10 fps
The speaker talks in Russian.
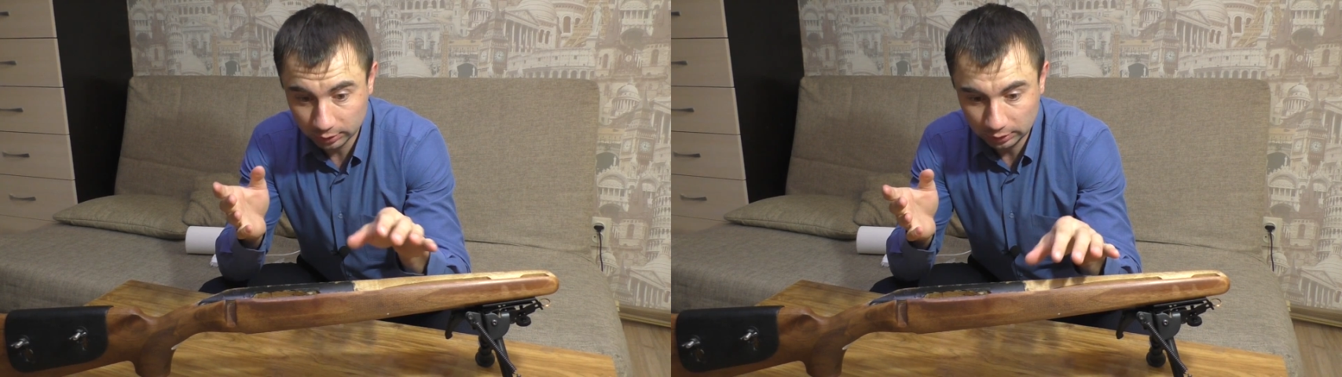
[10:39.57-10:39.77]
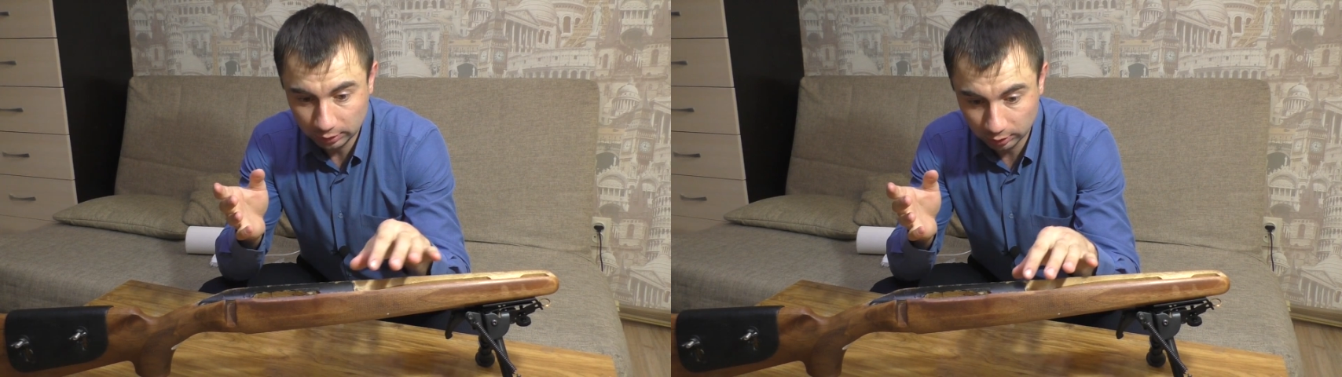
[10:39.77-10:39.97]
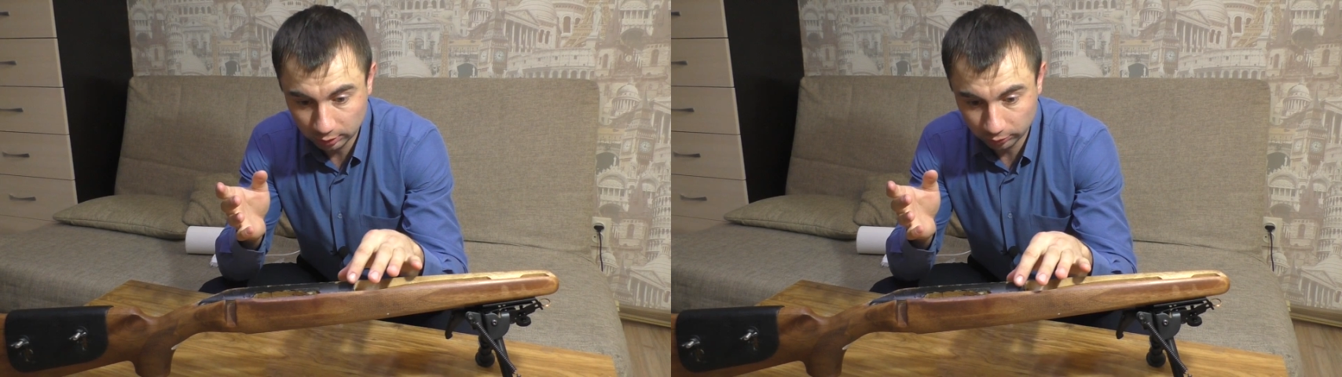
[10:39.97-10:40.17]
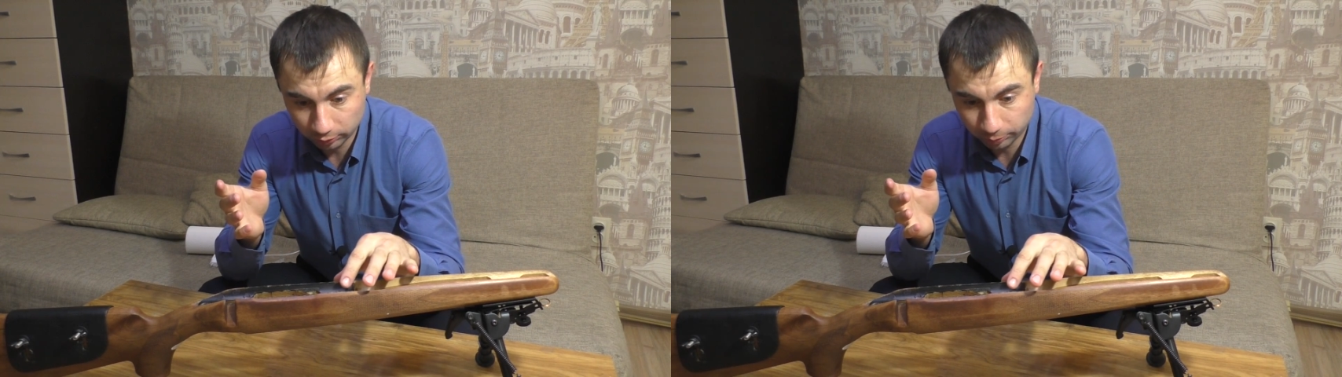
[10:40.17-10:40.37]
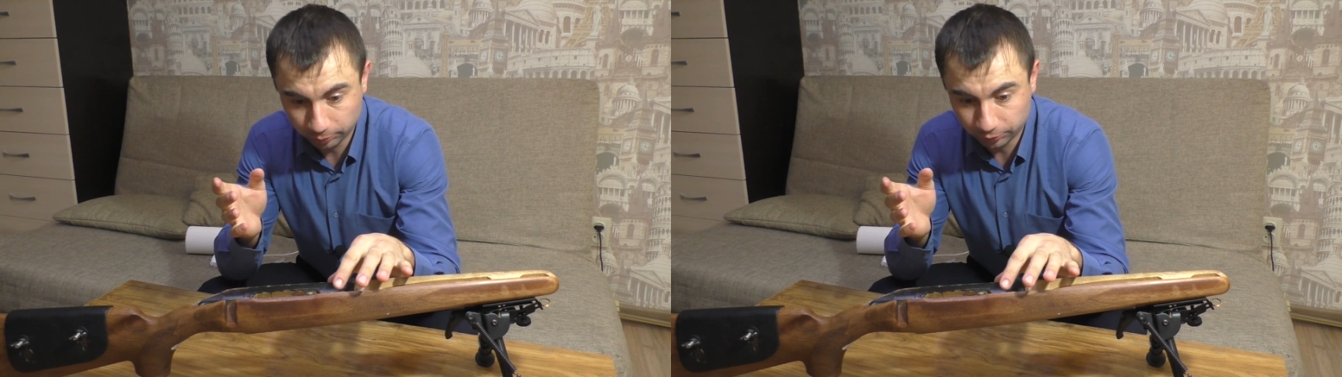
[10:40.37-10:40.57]
Я когда
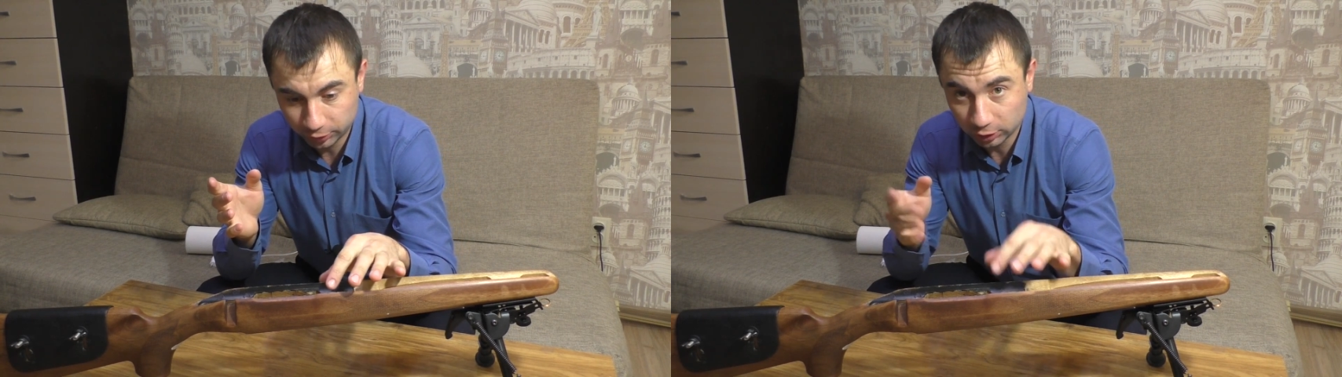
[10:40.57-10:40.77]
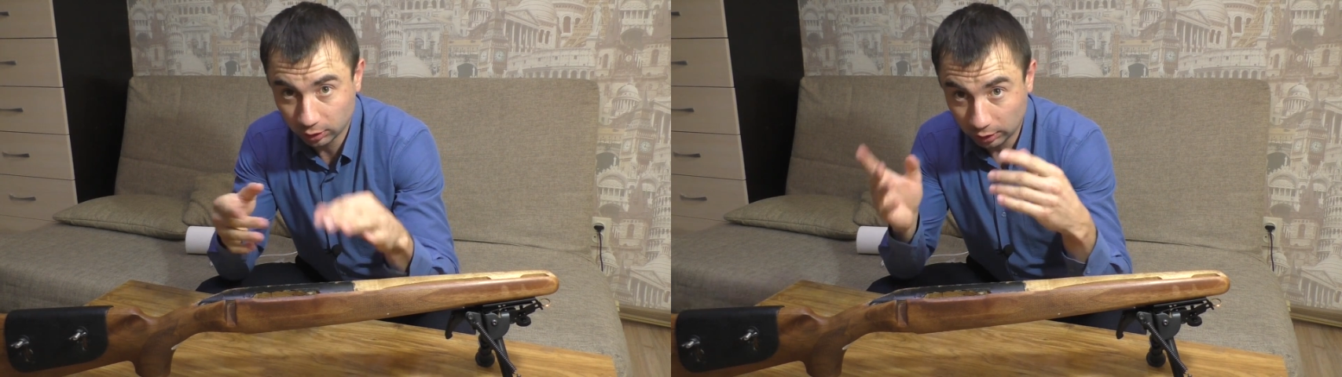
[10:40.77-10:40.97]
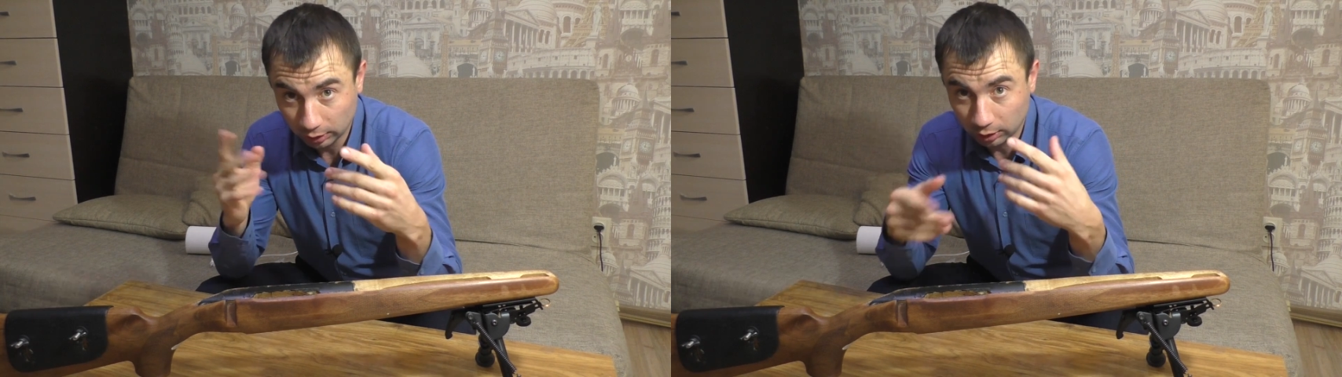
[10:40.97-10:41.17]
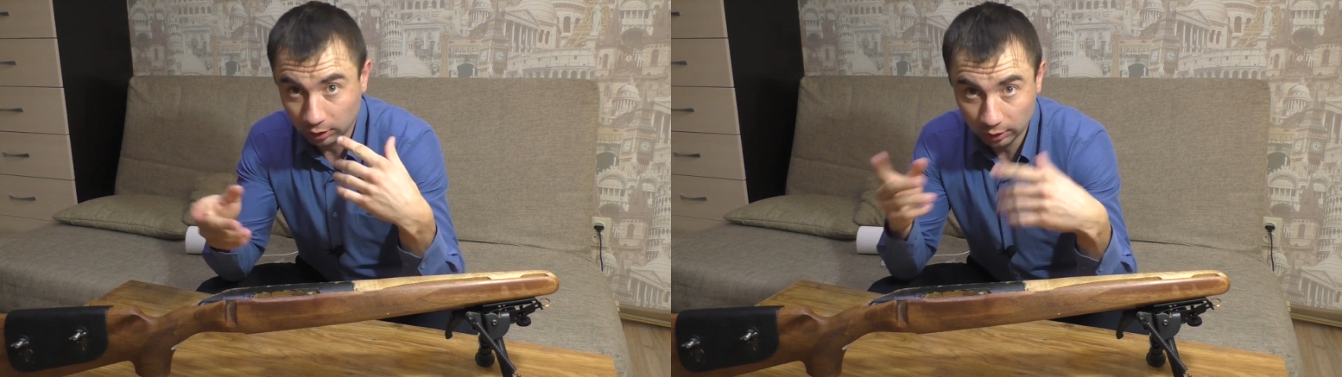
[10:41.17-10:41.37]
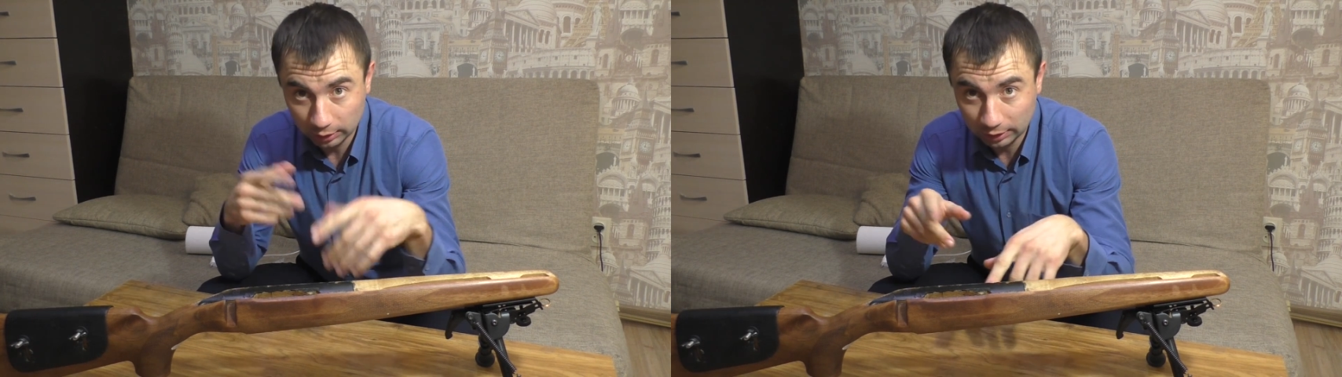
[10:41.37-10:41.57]
вчера
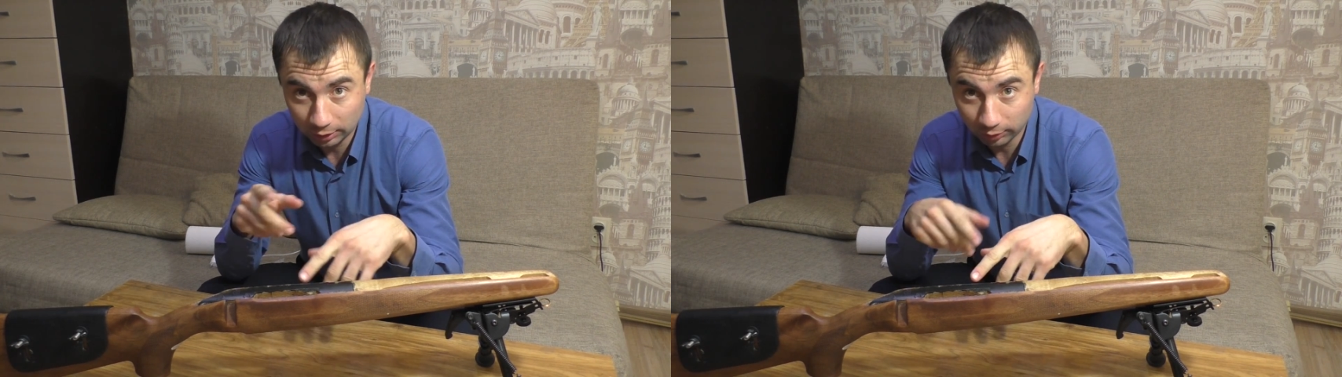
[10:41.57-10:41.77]
для